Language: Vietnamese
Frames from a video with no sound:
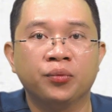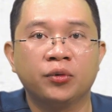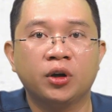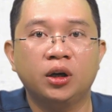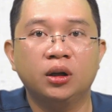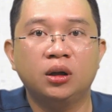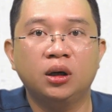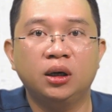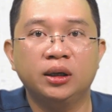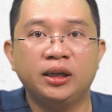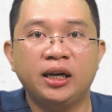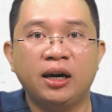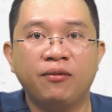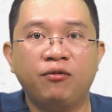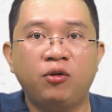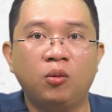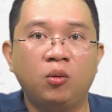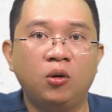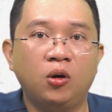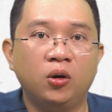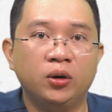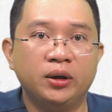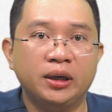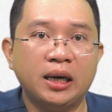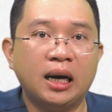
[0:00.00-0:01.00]
cái thời gian phục
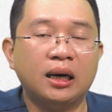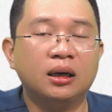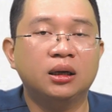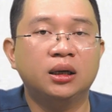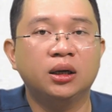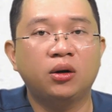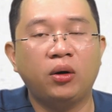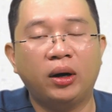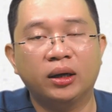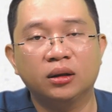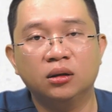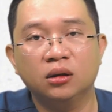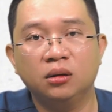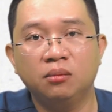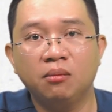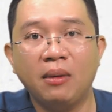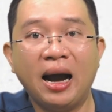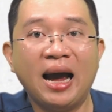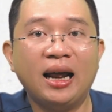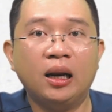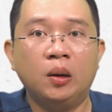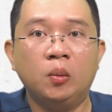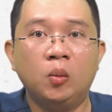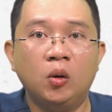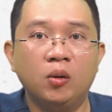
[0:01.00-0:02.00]
hồi nhanh thì khoảng từ
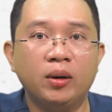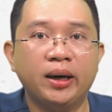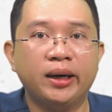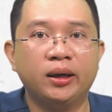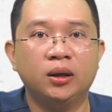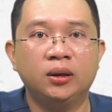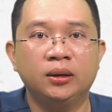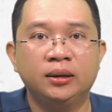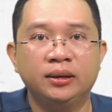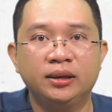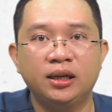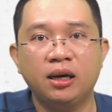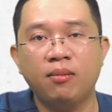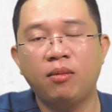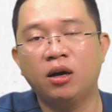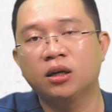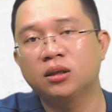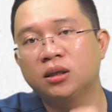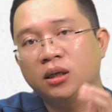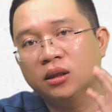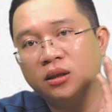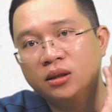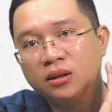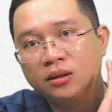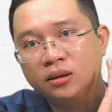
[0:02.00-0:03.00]
3 đến 4 ngày thôi da bạn
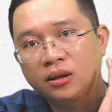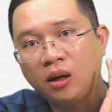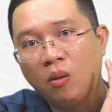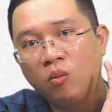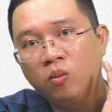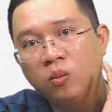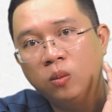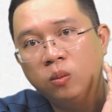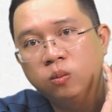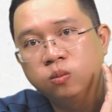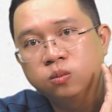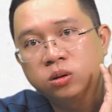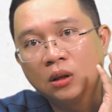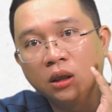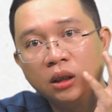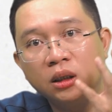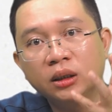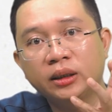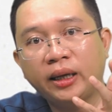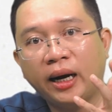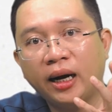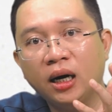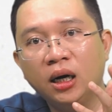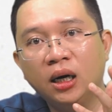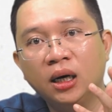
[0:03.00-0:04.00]
sẽ trông tươi
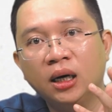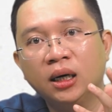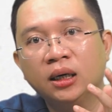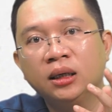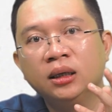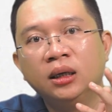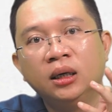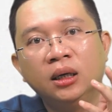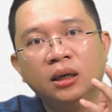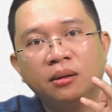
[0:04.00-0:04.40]
tắn hơn